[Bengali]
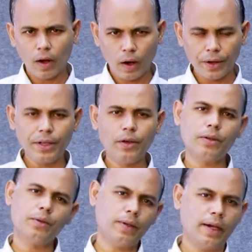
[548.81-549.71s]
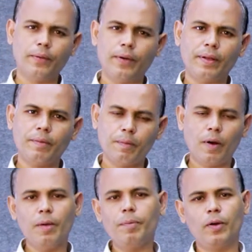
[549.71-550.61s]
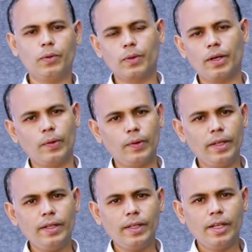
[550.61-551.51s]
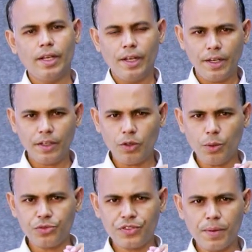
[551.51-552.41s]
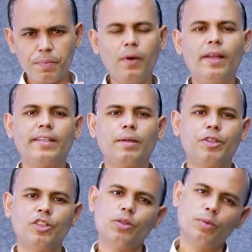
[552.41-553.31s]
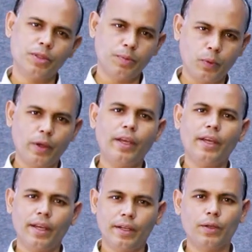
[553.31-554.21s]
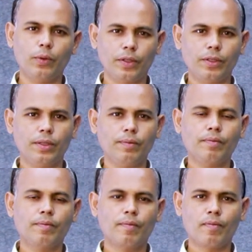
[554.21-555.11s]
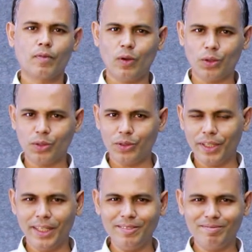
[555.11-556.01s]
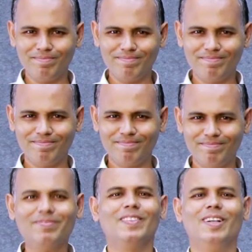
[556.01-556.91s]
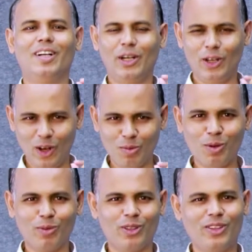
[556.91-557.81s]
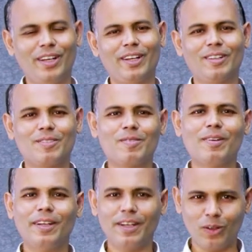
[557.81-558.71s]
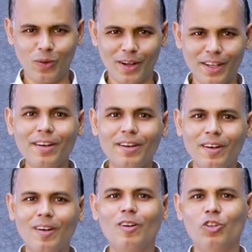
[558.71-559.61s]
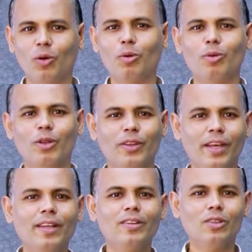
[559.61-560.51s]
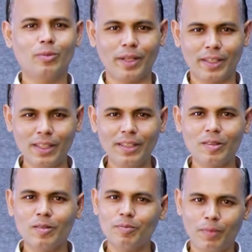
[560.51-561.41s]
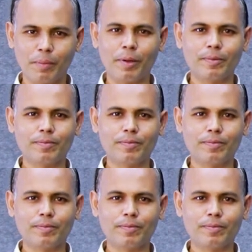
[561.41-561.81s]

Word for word: অডিট হওয়ার কোনো কারণ নেই ভয় পাওয়ার কোনো কারণ নেই এটি খুব সিম্পল একটা বিষয় তোমাদের বইয়ে এটি রয়েছে কত অধ্যায় নবম অধ্যায় ট্রেড ওয়ানের নবম অধ্যায় তোমরা এটি পাবে